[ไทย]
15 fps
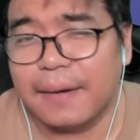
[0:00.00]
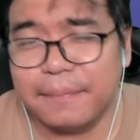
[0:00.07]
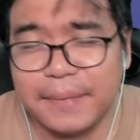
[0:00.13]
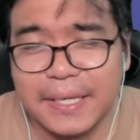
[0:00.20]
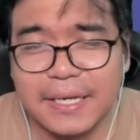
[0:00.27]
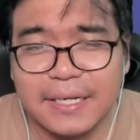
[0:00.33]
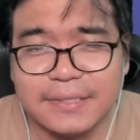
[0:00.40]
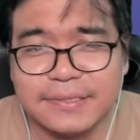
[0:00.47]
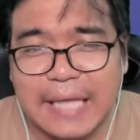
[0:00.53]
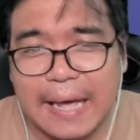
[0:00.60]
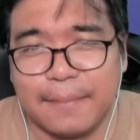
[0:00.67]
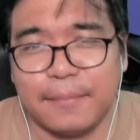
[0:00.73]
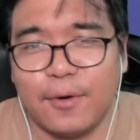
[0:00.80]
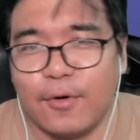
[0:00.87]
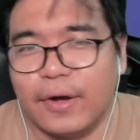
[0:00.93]
มภีร์คือสา
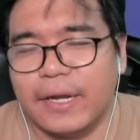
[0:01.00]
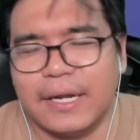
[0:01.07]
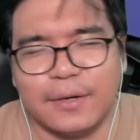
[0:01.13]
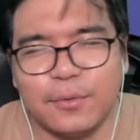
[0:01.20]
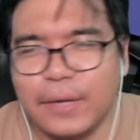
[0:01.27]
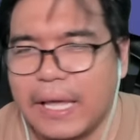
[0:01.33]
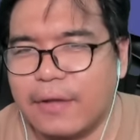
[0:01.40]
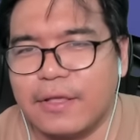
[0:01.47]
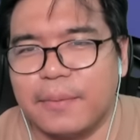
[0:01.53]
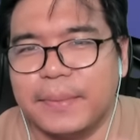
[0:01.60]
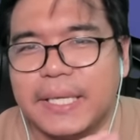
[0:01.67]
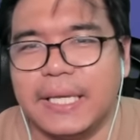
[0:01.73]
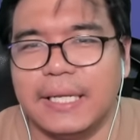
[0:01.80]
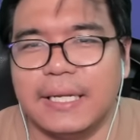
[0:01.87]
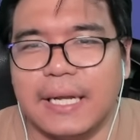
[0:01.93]
มร้อยฮะลูกแก้วอย่าไป
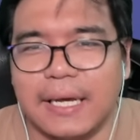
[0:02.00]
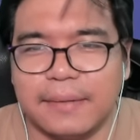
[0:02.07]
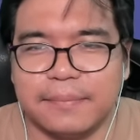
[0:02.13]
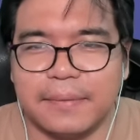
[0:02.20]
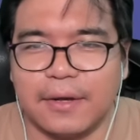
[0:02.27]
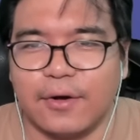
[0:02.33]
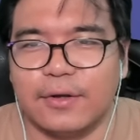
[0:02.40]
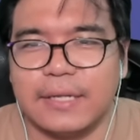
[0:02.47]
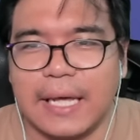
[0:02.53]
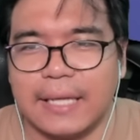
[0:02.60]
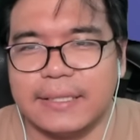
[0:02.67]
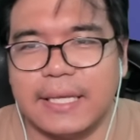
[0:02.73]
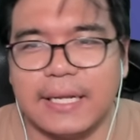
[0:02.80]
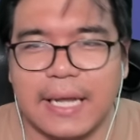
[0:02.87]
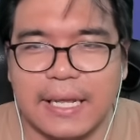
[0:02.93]
คิดนะครับแล้วก็ท่า
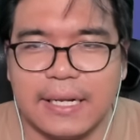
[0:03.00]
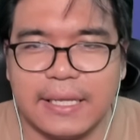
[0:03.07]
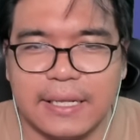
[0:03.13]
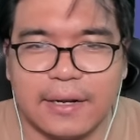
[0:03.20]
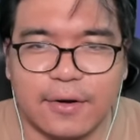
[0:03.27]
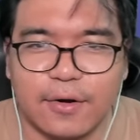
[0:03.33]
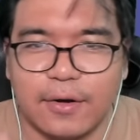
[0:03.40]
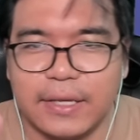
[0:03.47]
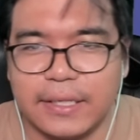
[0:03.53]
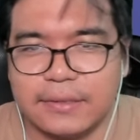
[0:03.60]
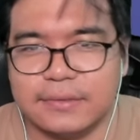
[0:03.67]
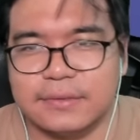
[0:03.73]
เต้น Airiแล้วก็อีก